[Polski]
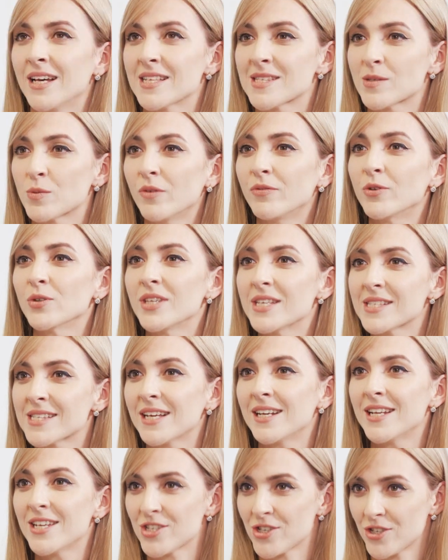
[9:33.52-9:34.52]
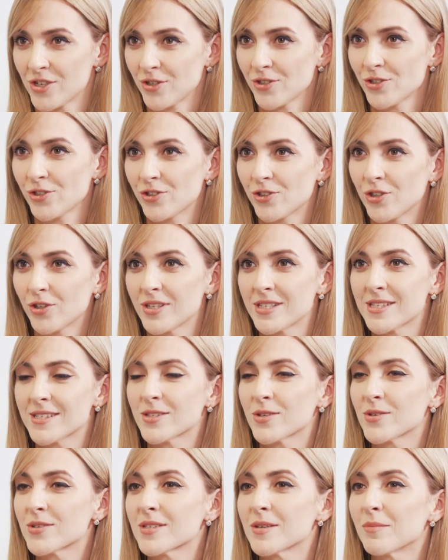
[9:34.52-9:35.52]
Słowo niezależność to
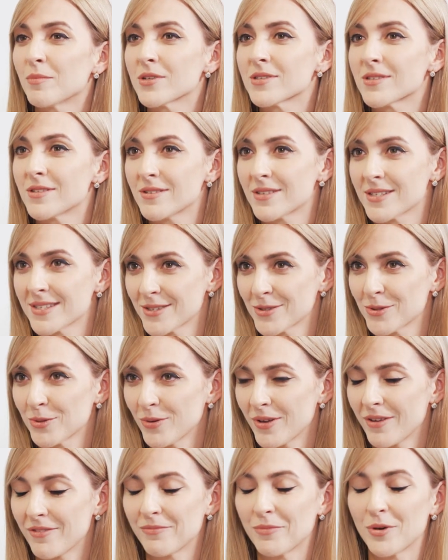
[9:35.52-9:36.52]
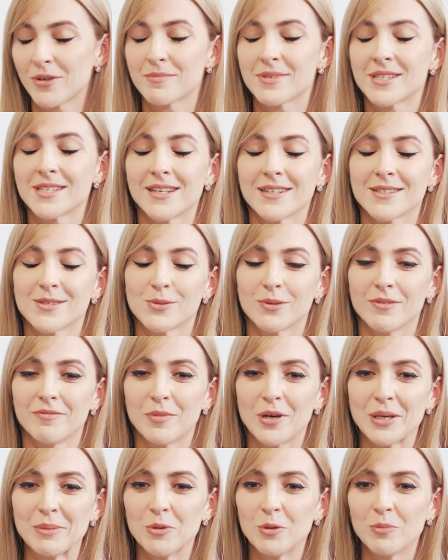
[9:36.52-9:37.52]
jest coś, co mocno rezonuje w moim sercu i w
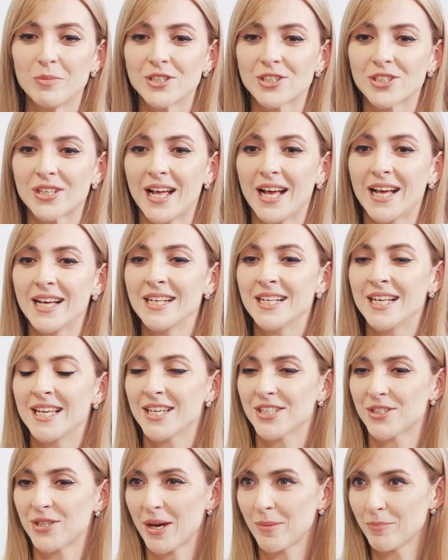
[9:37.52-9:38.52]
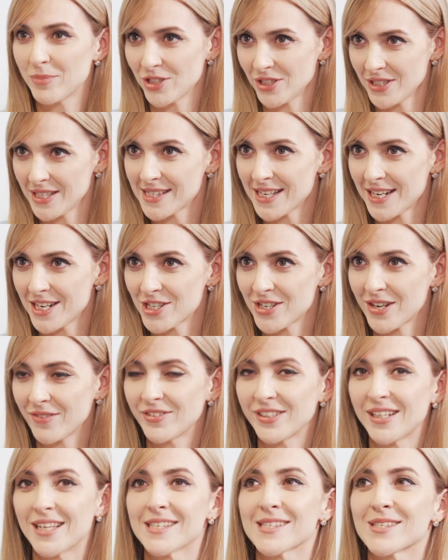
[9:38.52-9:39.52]
moim umyśle. Chciałam być niezależna
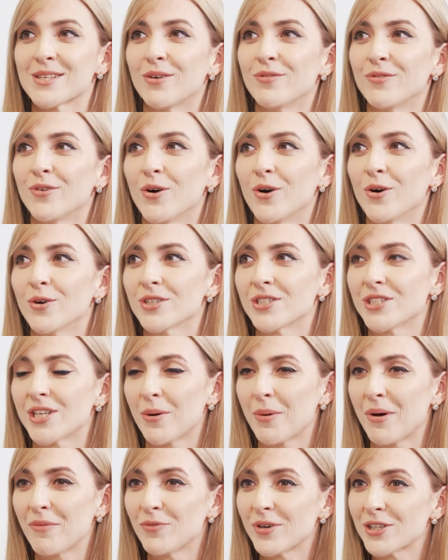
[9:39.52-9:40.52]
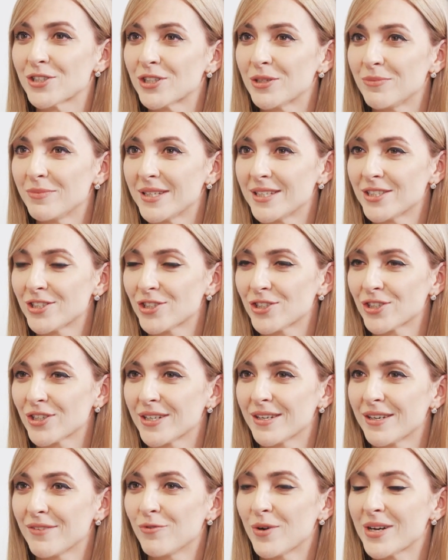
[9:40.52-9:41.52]
finansowo, chciałam właśnie mieć
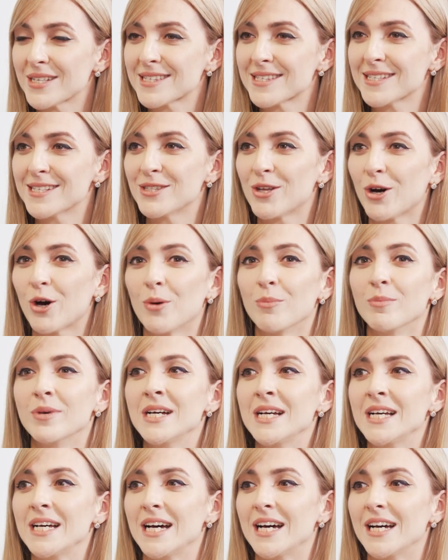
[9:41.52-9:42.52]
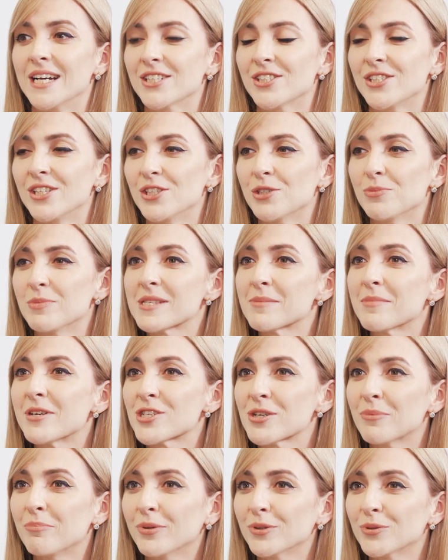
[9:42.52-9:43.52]
e, własny dom, e, chcieliśmy z
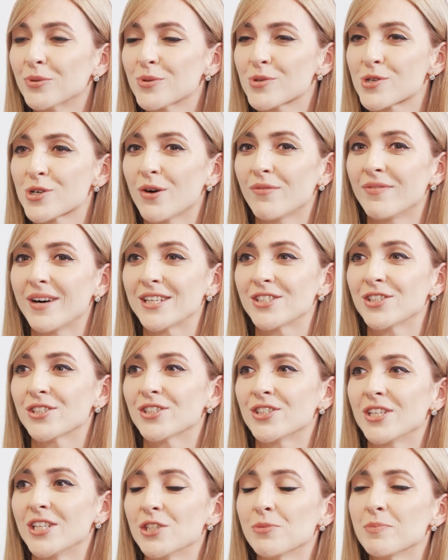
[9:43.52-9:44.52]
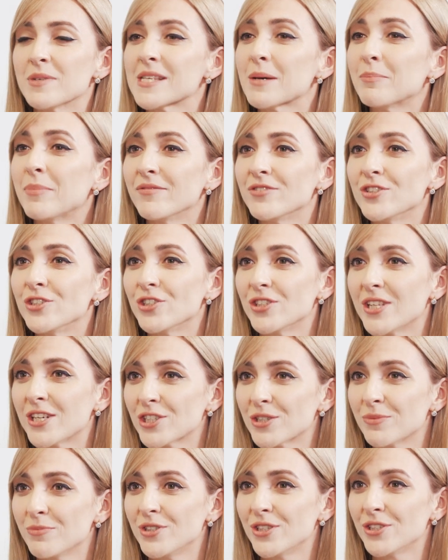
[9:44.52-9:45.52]
mężem podróżować, chcieliśmy zapewnić
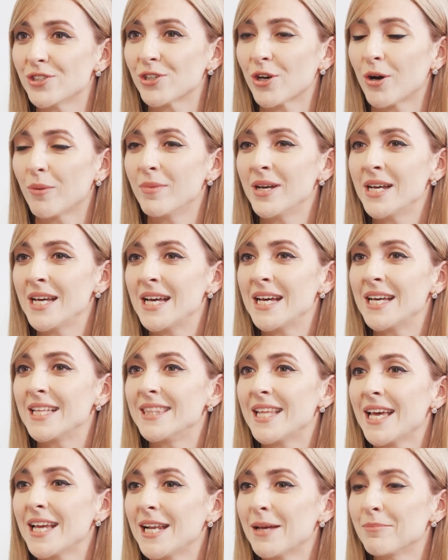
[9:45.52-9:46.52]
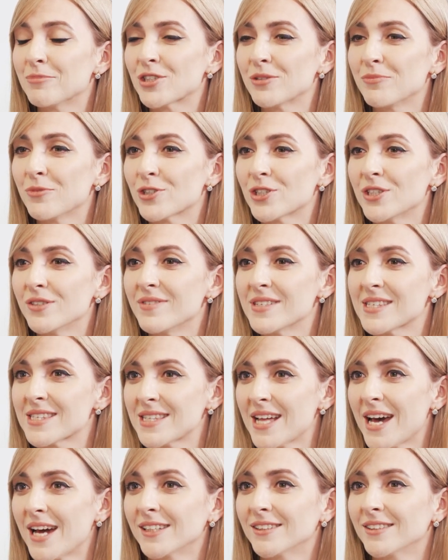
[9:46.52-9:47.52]
naszym dzieciom najlepszy możliwy
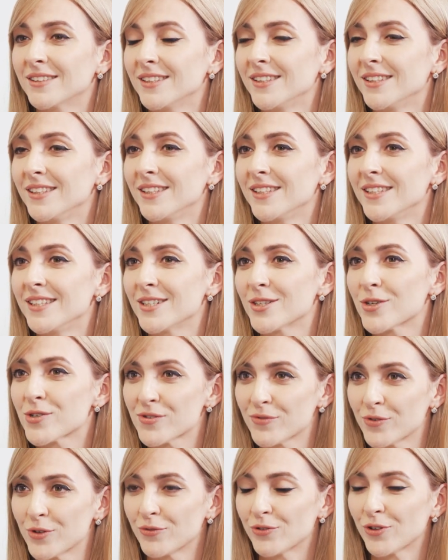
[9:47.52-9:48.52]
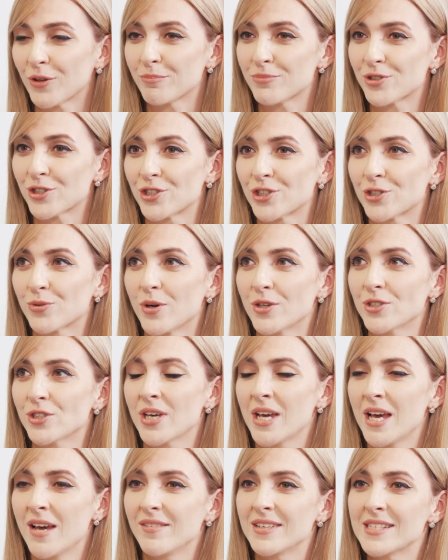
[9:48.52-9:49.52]
start i rozwój w tą
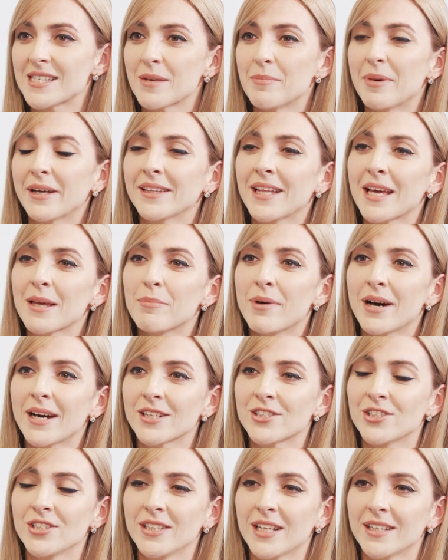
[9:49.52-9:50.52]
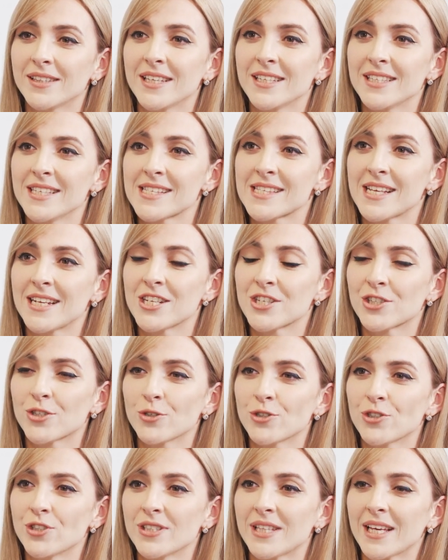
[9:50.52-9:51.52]
przyszłość, więc chyba najbardziej na tej
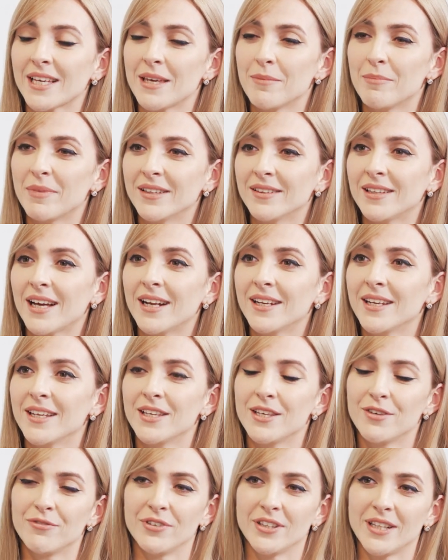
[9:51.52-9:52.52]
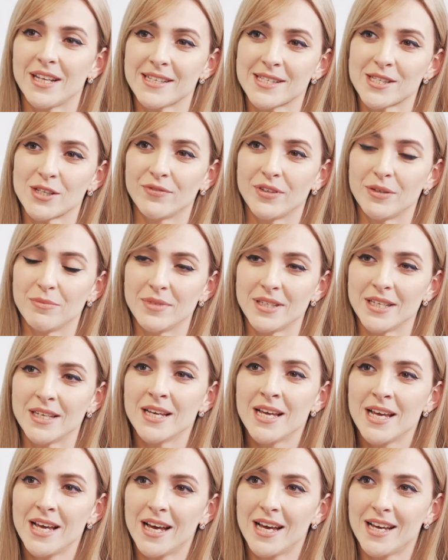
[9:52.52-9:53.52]
niezależności takiej mentalnej i finansowej
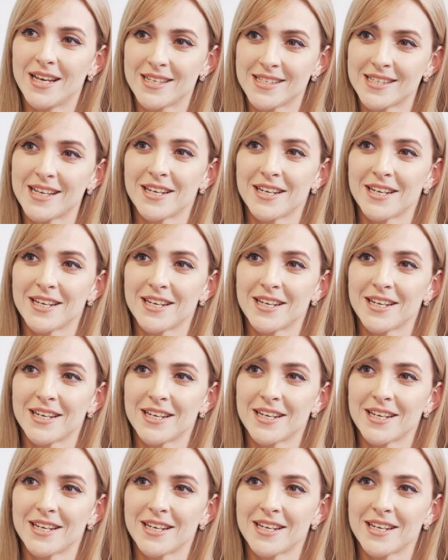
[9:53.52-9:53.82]
mi e,